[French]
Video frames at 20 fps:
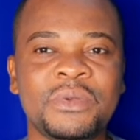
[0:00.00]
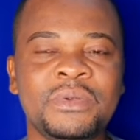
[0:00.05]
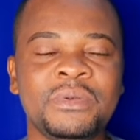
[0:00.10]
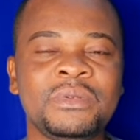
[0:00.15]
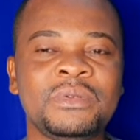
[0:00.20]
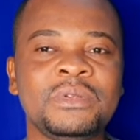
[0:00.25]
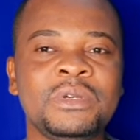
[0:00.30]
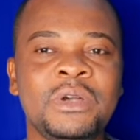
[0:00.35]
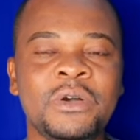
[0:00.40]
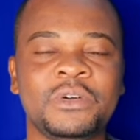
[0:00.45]

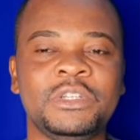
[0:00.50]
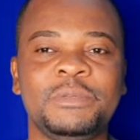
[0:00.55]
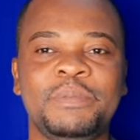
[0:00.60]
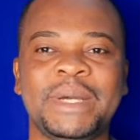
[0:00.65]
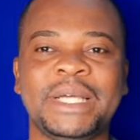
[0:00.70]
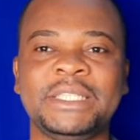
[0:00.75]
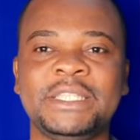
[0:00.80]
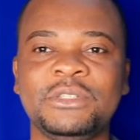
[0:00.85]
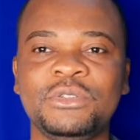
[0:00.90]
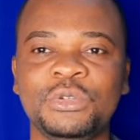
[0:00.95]
une grande
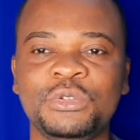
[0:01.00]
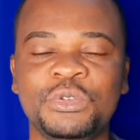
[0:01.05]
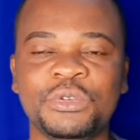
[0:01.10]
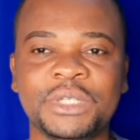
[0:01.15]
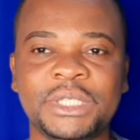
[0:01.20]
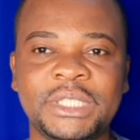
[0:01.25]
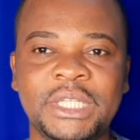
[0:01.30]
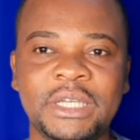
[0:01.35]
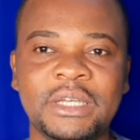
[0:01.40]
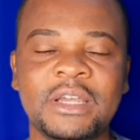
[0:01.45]
partie
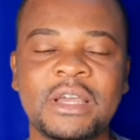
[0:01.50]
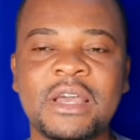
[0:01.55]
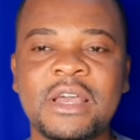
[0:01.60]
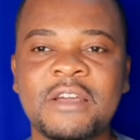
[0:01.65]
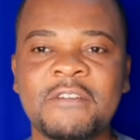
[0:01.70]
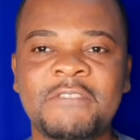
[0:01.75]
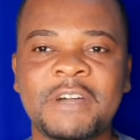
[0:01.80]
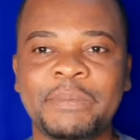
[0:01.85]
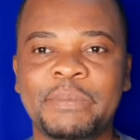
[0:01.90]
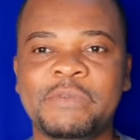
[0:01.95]
d'autorité
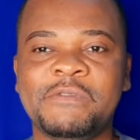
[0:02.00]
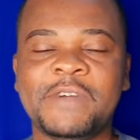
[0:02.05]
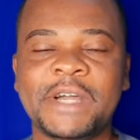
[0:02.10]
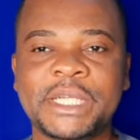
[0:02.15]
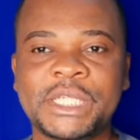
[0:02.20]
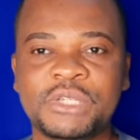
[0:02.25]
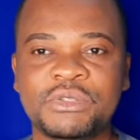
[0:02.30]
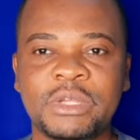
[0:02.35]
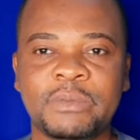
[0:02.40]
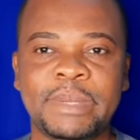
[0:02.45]
va
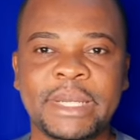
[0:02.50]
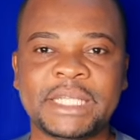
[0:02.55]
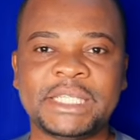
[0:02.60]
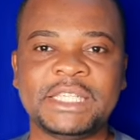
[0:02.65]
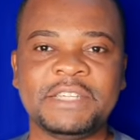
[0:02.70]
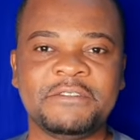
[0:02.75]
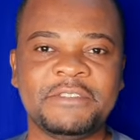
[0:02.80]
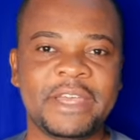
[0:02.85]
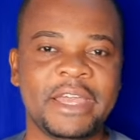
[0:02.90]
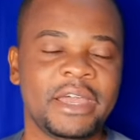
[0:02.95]
pouvoir se
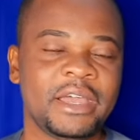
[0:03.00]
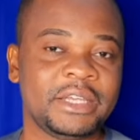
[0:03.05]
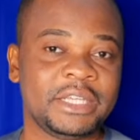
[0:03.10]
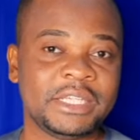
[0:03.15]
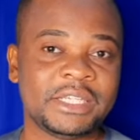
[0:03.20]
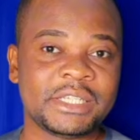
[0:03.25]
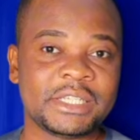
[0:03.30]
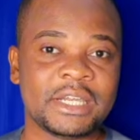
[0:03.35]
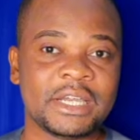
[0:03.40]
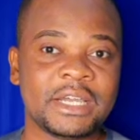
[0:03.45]
déplacer vers
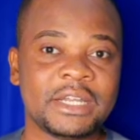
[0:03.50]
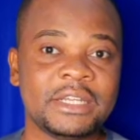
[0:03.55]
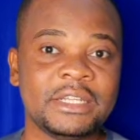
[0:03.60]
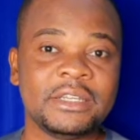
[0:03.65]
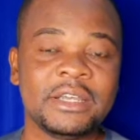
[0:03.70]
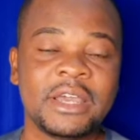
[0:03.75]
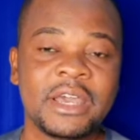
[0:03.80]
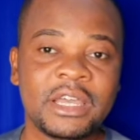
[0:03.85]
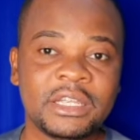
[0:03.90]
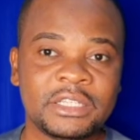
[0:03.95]
Kisangani.